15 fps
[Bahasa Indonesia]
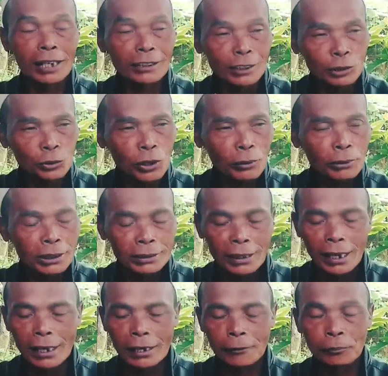yang asli juga
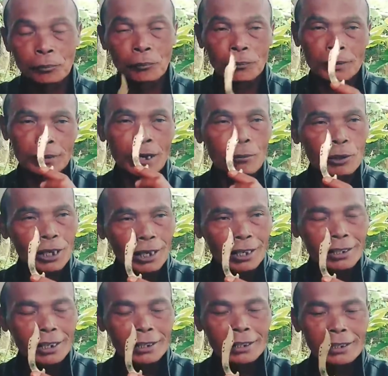bisa. Hmm. Yang model
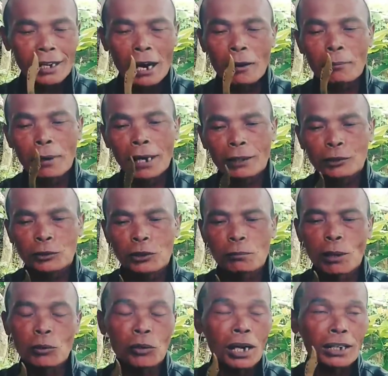kayak gini, Abah jujur
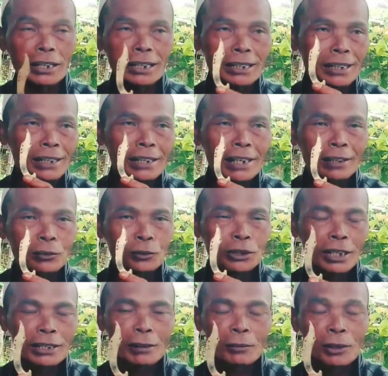baru kali ini lihat
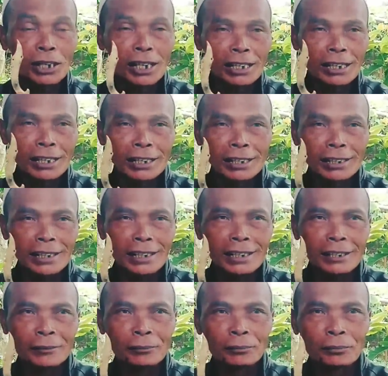kujang yang model kayak gini.
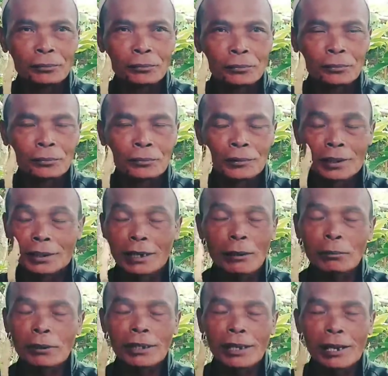Hmm.
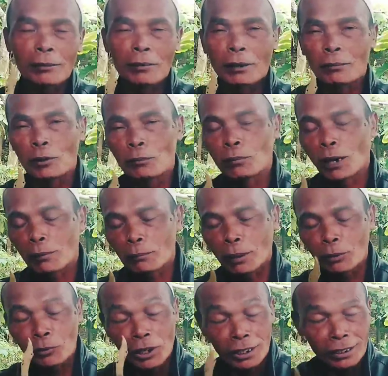Nggak pernah Abah
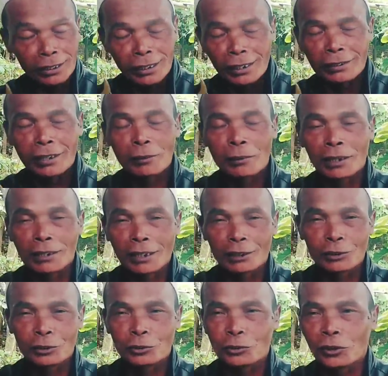baru kali ini aja Abah
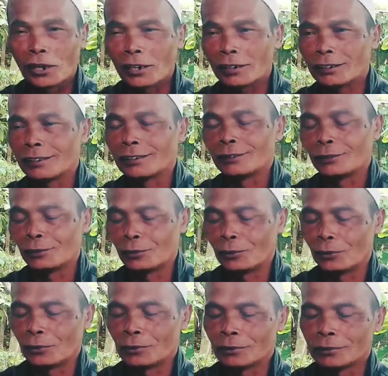lihatnya juga gitu.
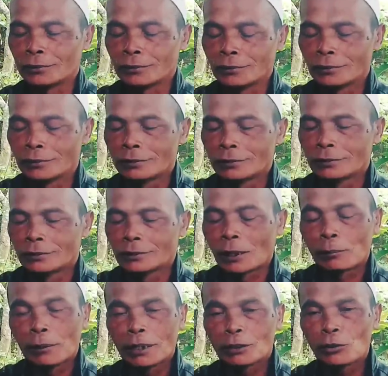Hmm. hmm, hmm.
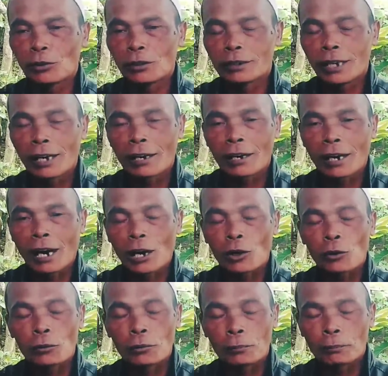Tapi mungkin. itu ya
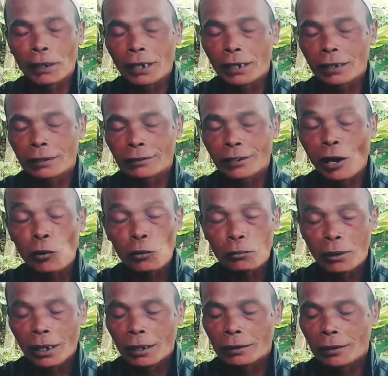kalau pengen tahu
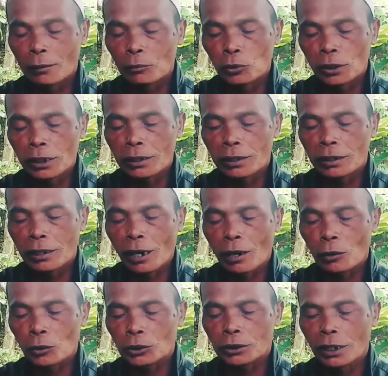mah ya mungkin ini
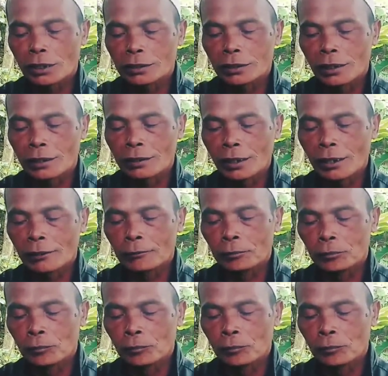harus ya istilahnya